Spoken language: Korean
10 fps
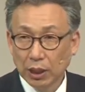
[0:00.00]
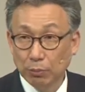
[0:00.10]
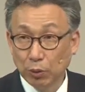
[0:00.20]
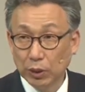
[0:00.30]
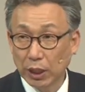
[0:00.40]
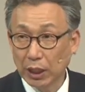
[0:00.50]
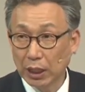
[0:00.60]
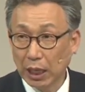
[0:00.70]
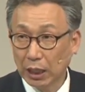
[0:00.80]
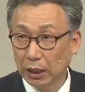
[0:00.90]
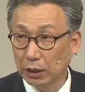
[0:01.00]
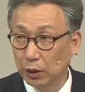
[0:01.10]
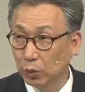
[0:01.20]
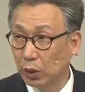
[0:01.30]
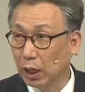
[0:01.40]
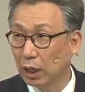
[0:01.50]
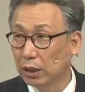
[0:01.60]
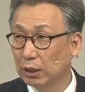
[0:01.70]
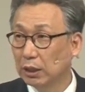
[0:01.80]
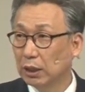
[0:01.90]
예, 목회하라는 이유가
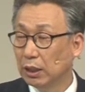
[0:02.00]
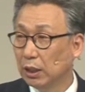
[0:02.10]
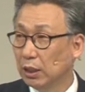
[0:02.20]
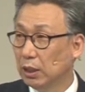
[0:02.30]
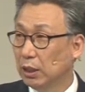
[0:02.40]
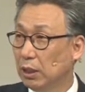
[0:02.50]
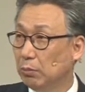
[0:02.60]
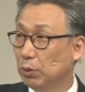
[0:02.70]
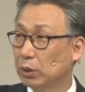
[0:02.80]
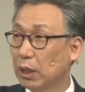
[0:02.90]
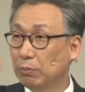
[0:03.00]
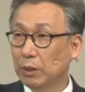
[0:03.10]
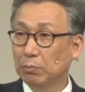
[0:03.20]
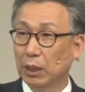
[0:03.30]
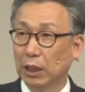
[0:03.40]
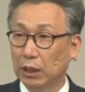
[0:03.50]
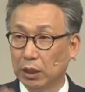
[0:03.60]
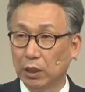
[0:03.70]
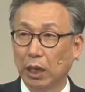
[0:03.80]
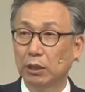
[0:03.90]
이 뭐 3년마다
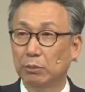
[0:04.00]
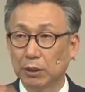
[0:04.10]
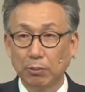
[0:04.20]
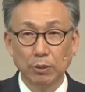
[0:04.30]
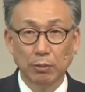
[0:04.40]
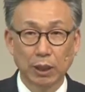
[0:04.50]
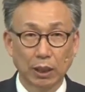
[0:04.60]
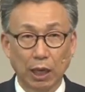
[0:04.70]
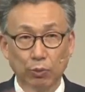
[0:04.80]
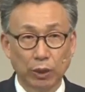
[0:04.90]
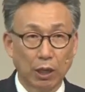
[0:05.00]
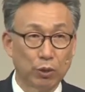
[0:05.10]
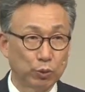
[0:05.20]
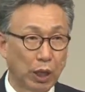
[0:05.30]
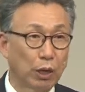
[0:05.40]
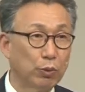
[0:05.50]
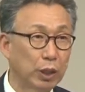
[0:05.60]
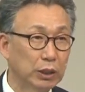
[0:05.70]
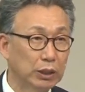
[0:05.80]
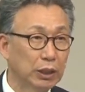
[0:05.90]
이렇게 가르치면 3년마다 나가고 나가고 나가고
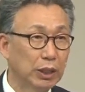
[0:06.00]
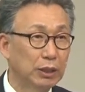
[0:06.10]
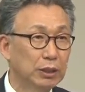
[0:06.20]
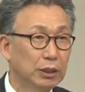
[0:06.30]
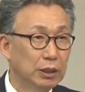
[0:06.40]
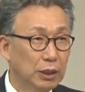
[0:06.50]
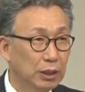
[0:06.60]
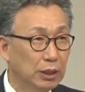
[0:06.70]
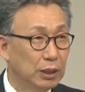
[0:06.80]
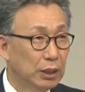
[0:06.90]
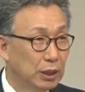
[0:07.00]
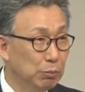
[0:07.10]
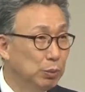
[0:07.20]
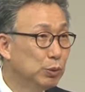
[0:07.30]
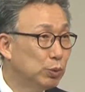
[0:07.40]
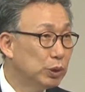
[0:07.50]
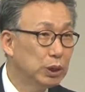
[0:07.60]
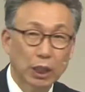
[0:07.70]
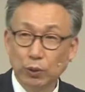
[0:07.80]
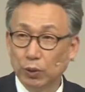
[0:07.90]
하는데 미국
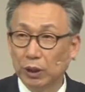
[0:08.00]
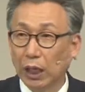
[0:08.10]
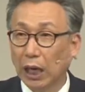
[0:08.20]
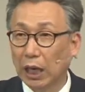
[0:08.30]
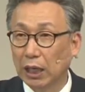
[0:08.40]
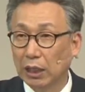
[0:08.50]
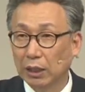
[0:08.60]
신학교니까